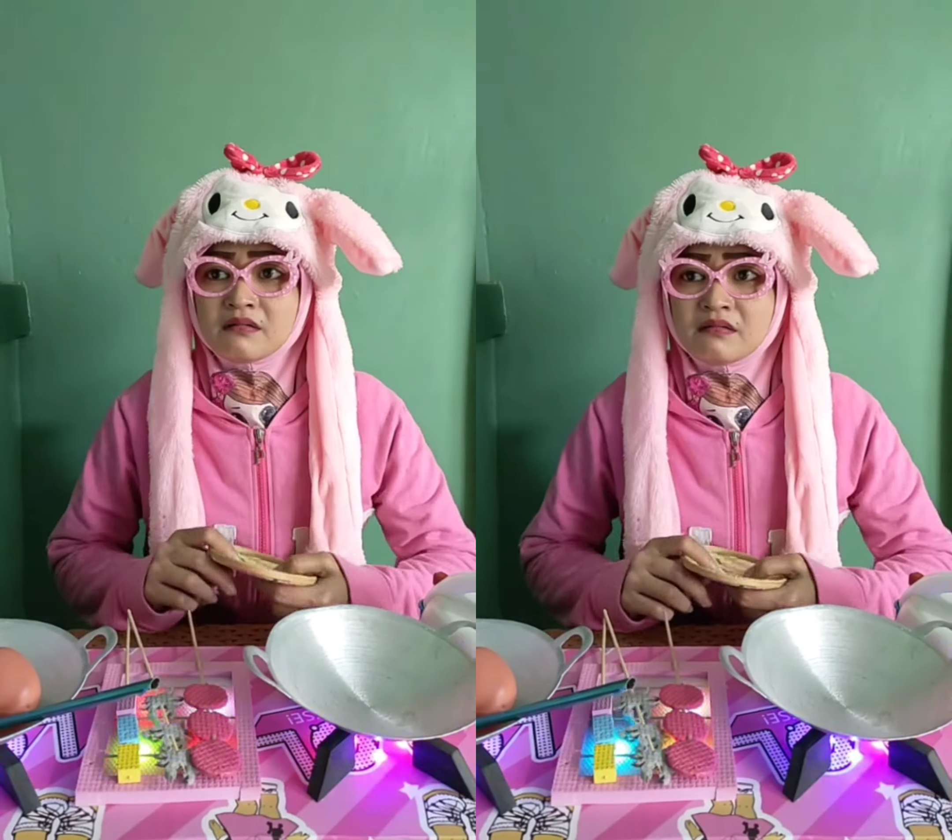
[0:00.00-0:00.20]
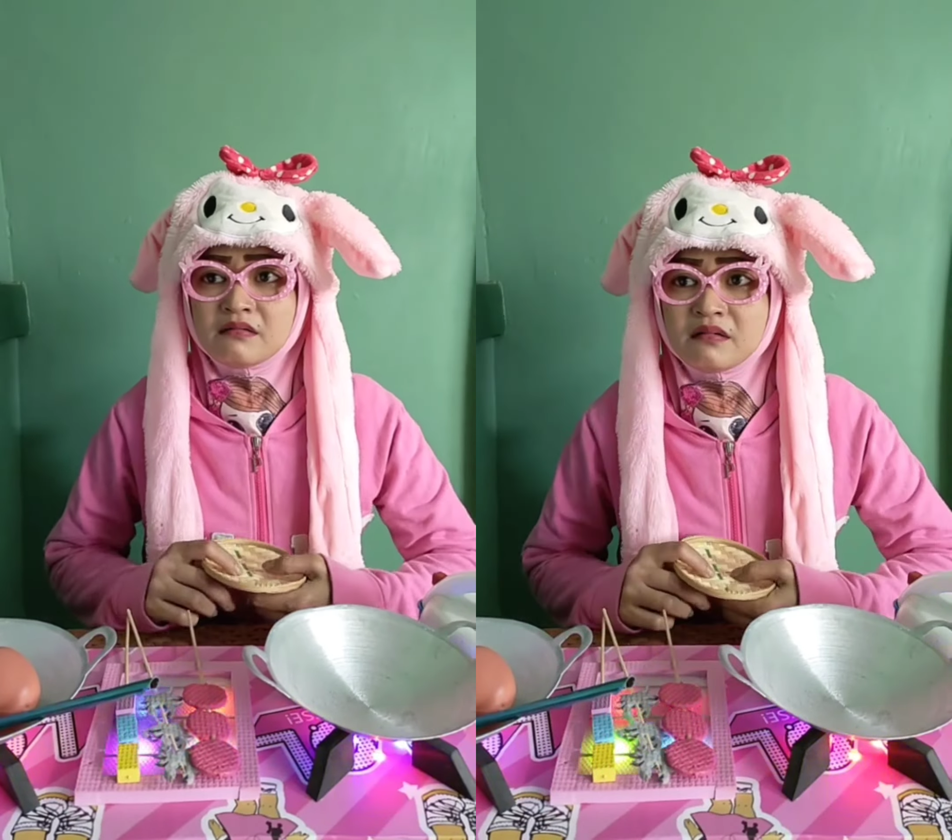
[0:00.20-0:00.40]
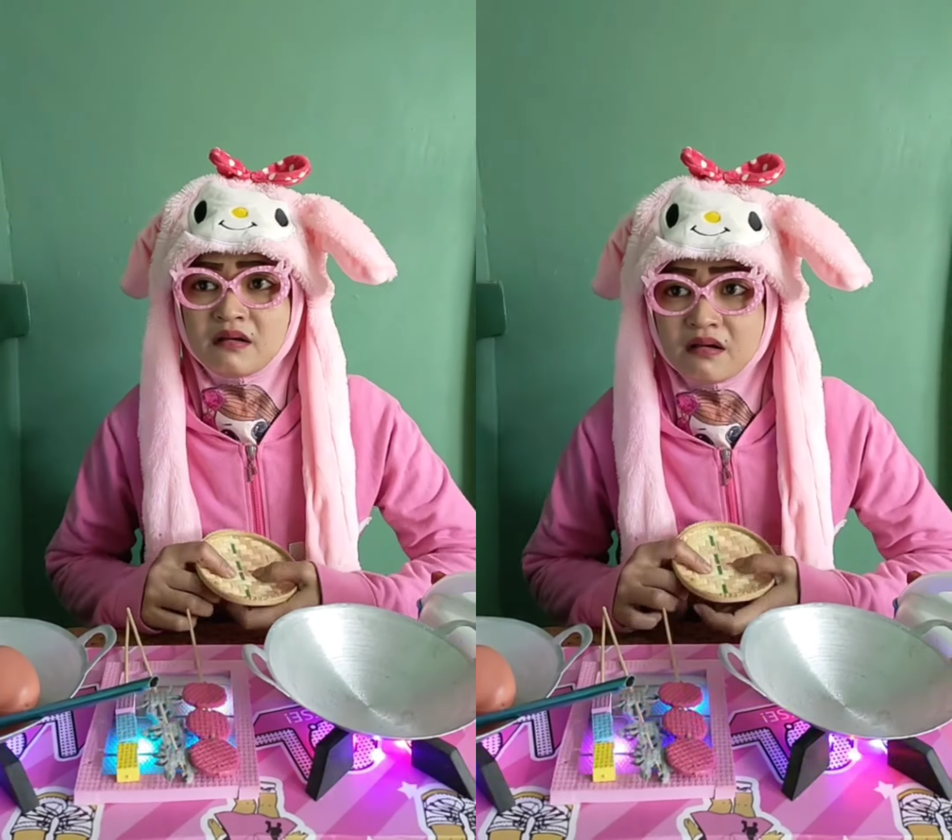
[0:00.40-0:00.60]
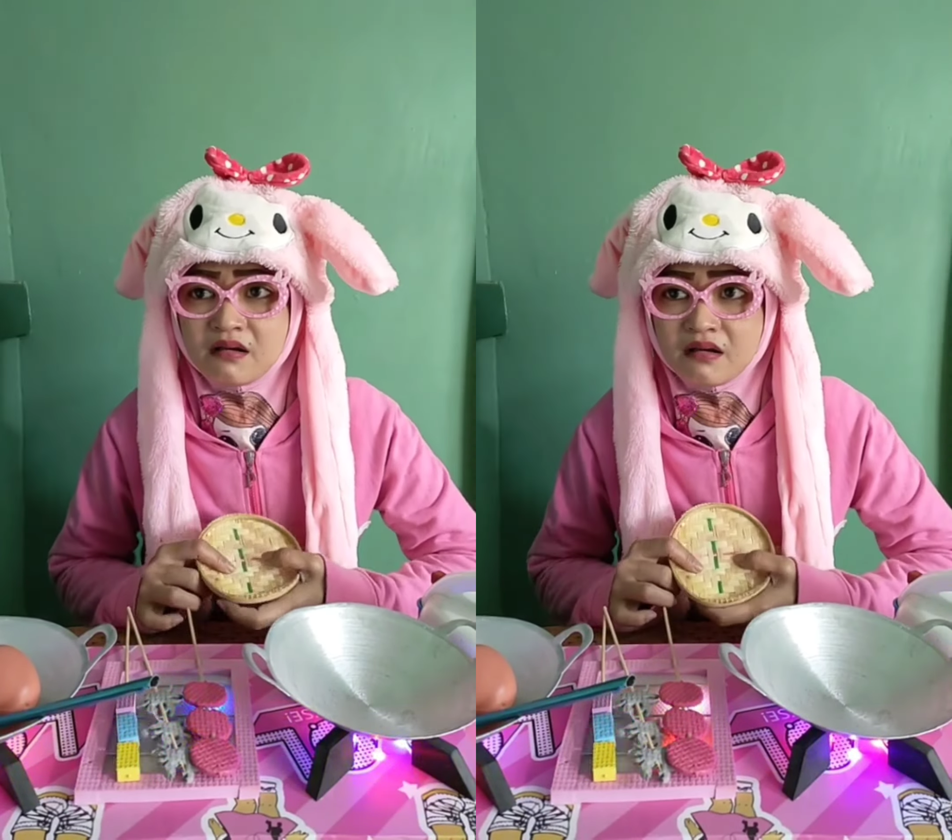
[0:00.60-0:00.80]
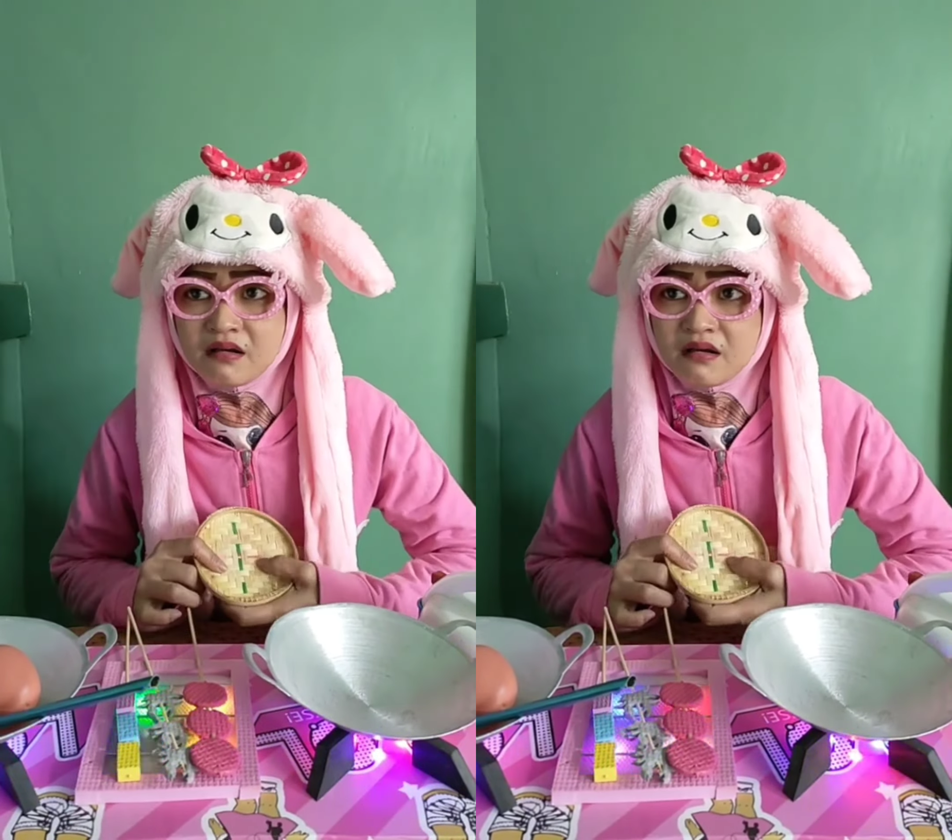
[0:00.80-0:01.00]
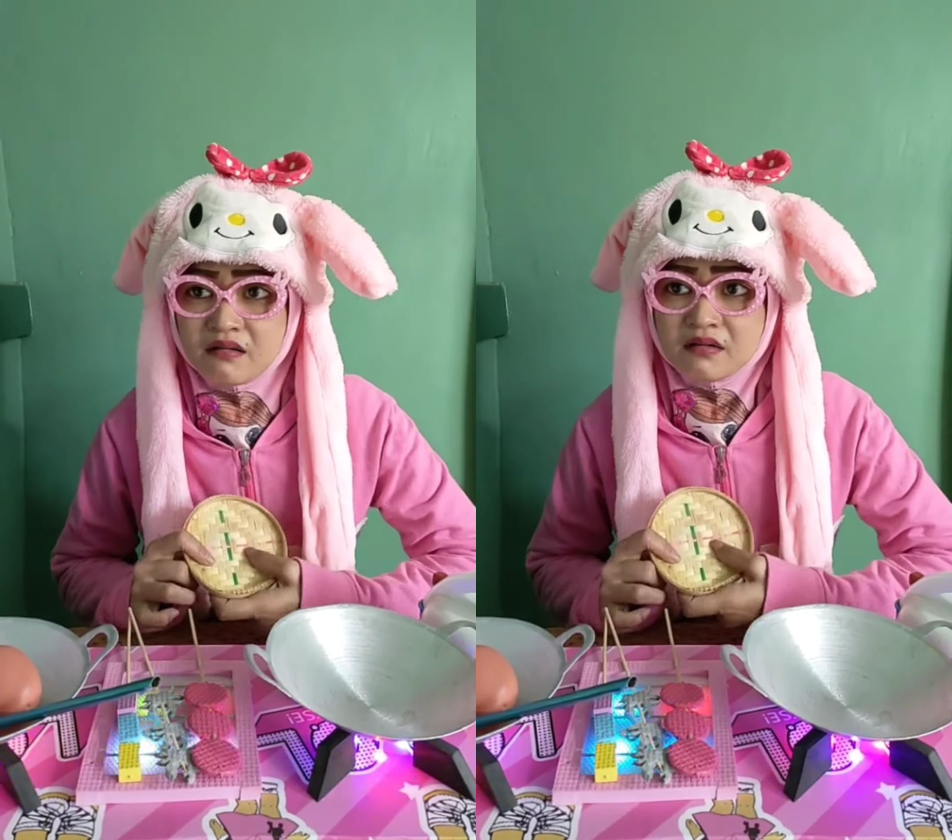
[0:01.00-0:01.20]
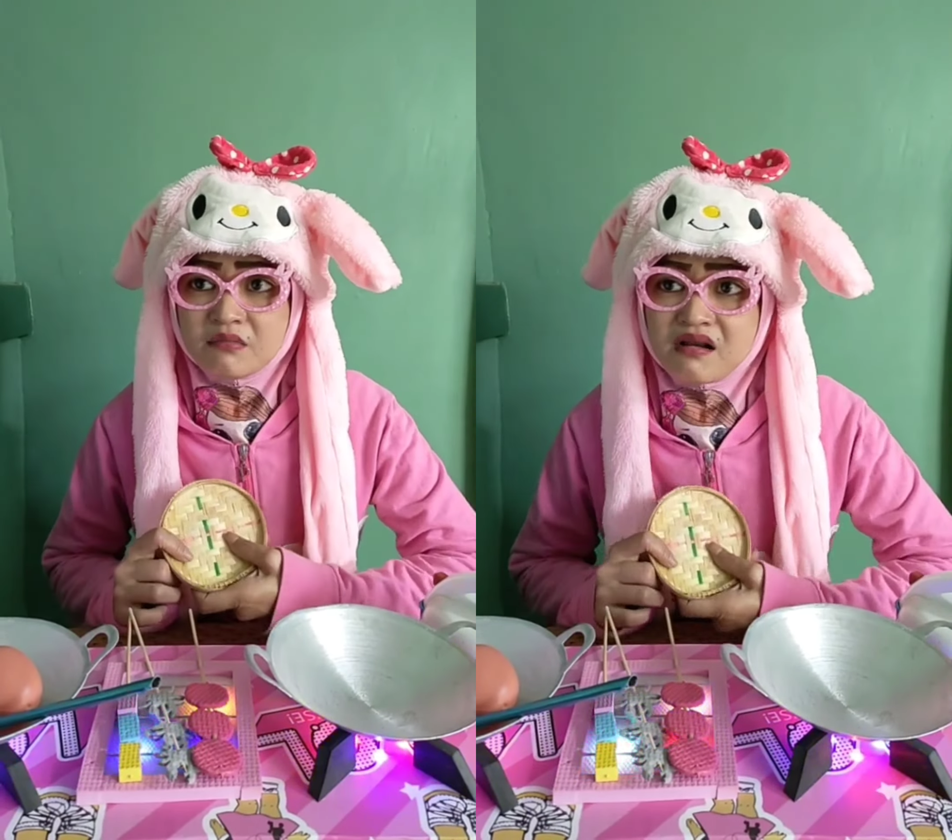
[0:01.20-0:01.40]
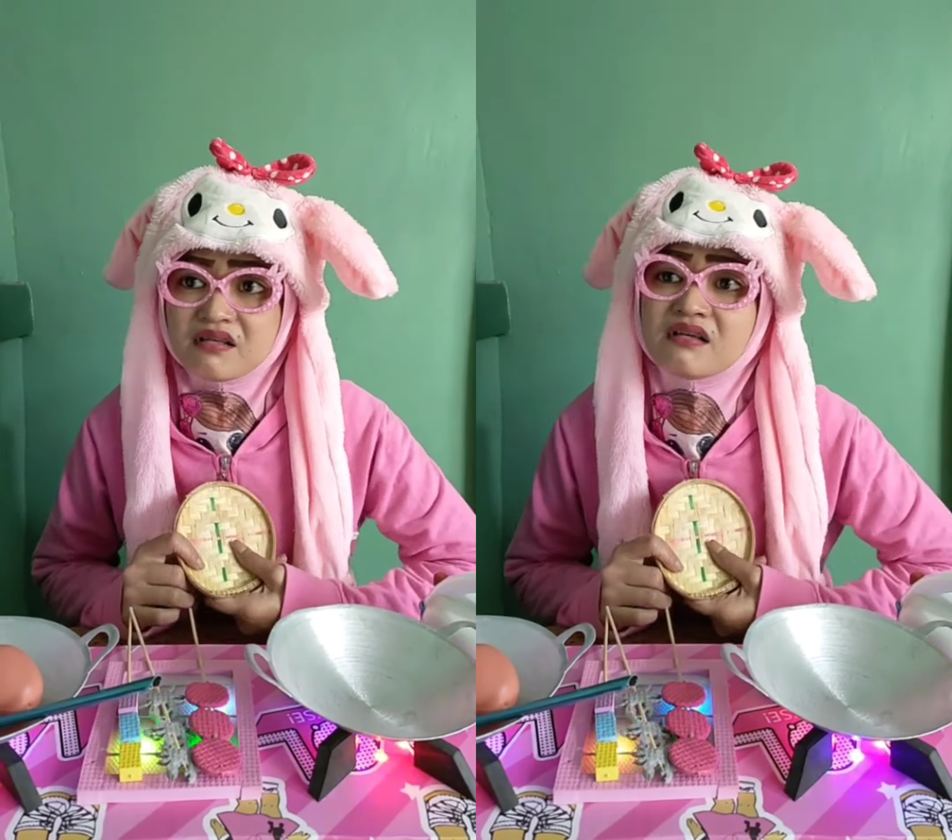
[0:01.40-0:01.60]
ya
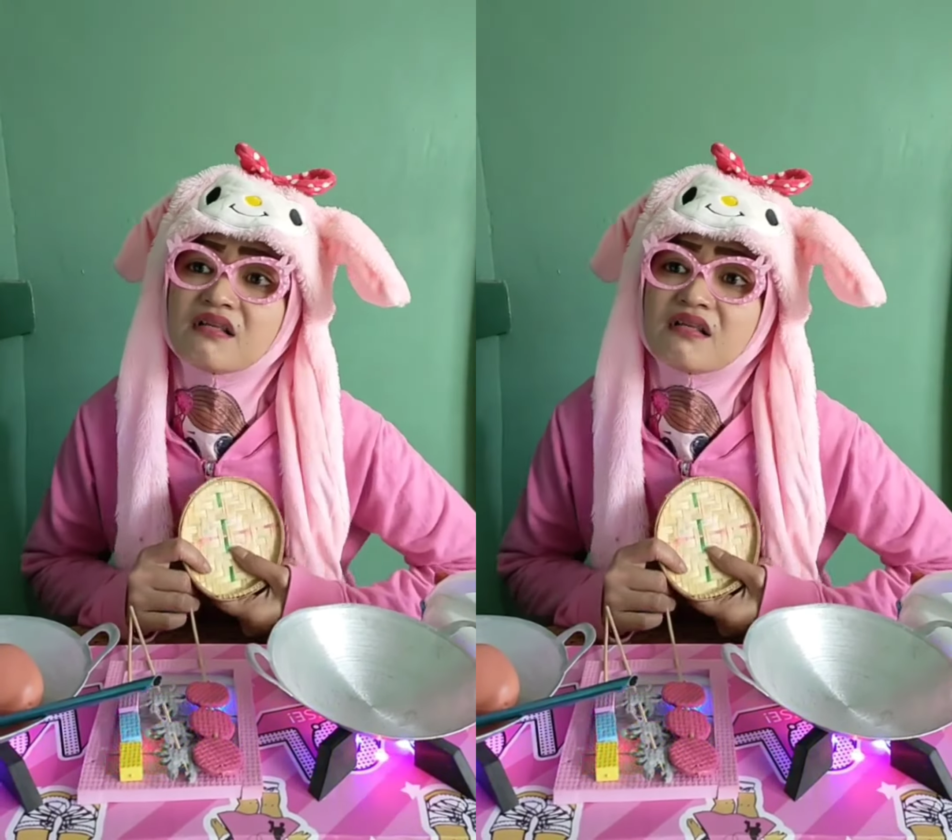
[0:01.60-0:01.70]
berarti